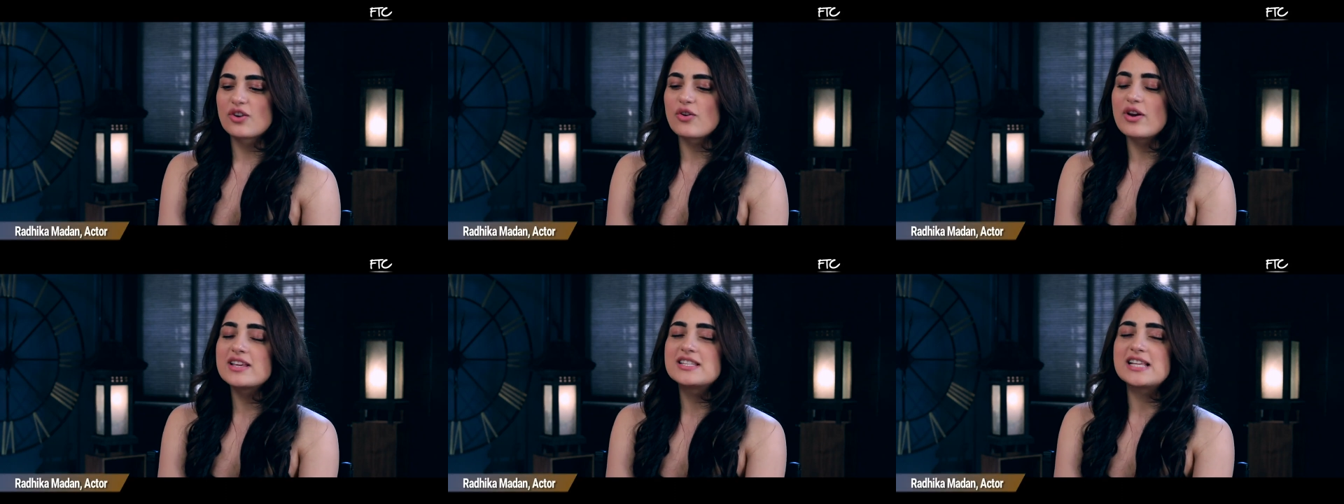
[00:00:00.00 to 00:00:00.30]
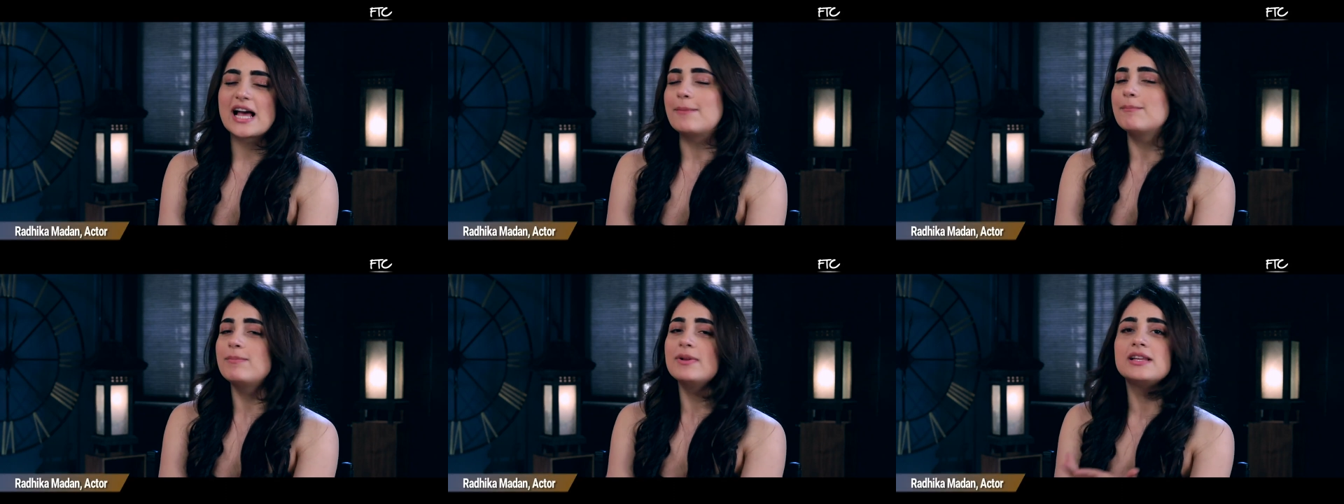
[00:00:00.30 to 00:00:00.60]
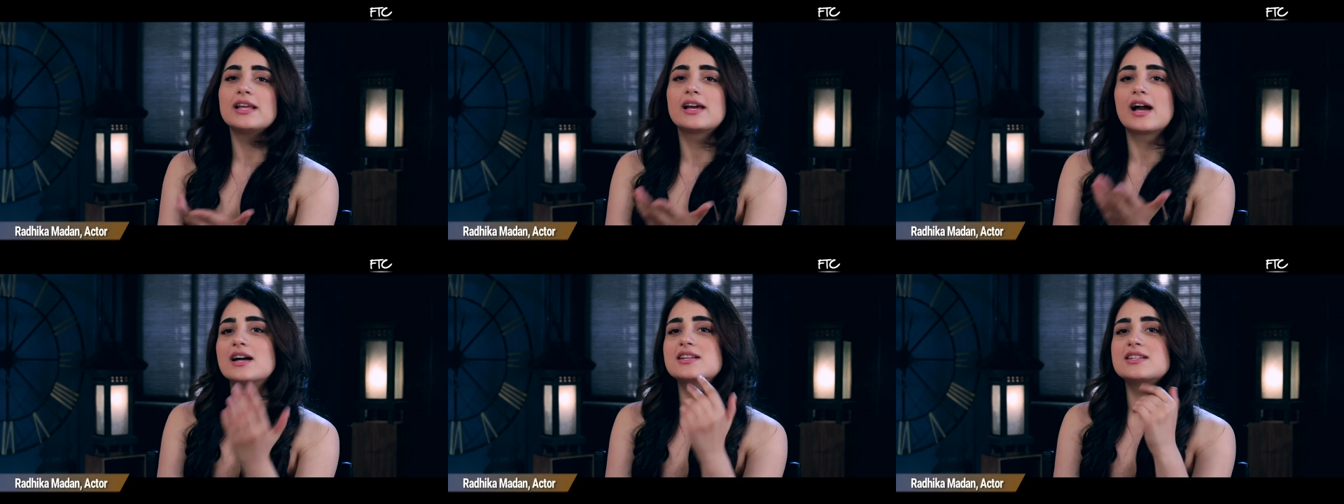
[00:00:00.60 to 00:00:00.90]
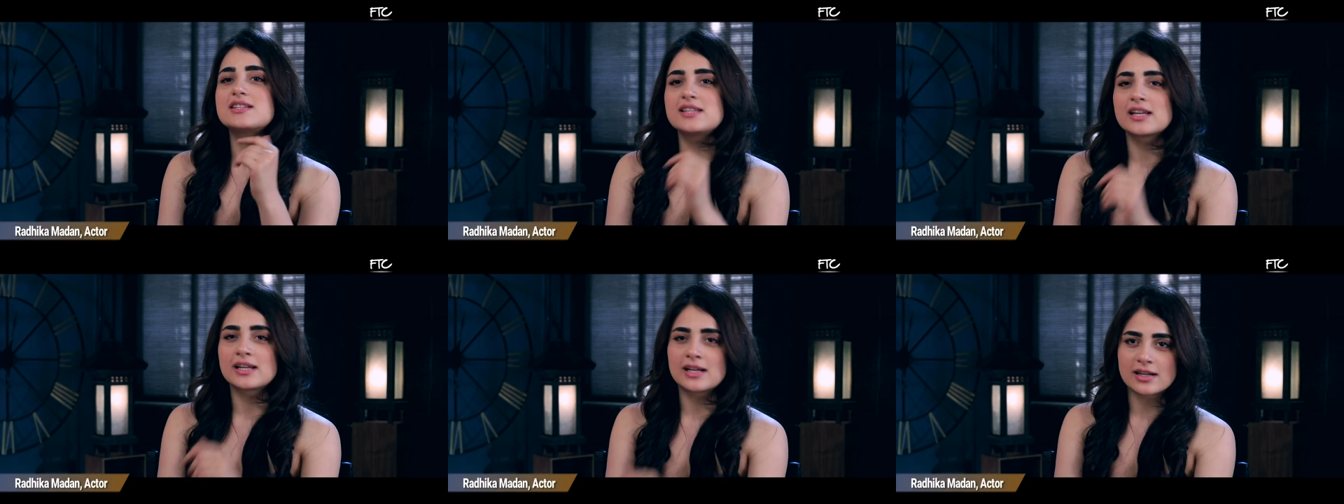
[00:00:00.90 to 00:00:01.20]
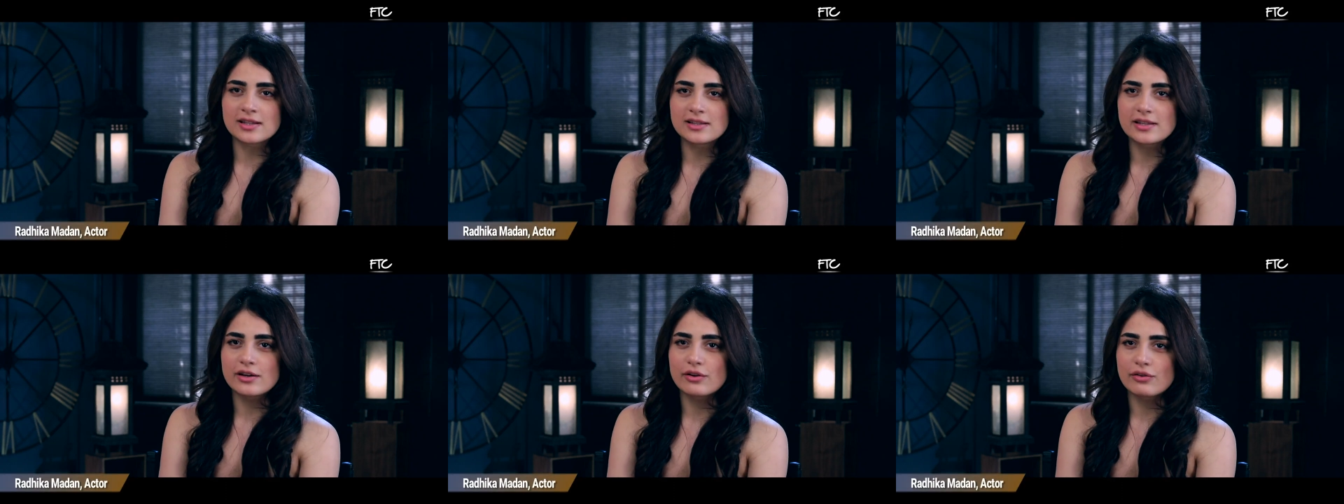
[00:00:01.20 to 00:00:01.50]
कोई एग्जाम्पल दिखा जिसने
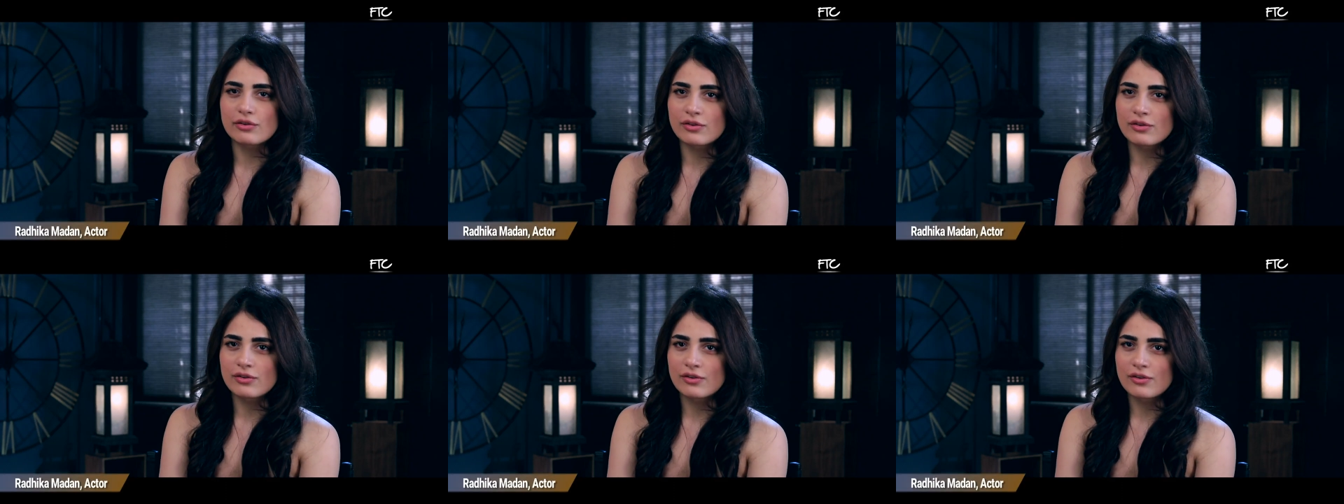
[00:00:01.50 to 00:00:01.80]
कर दिया हो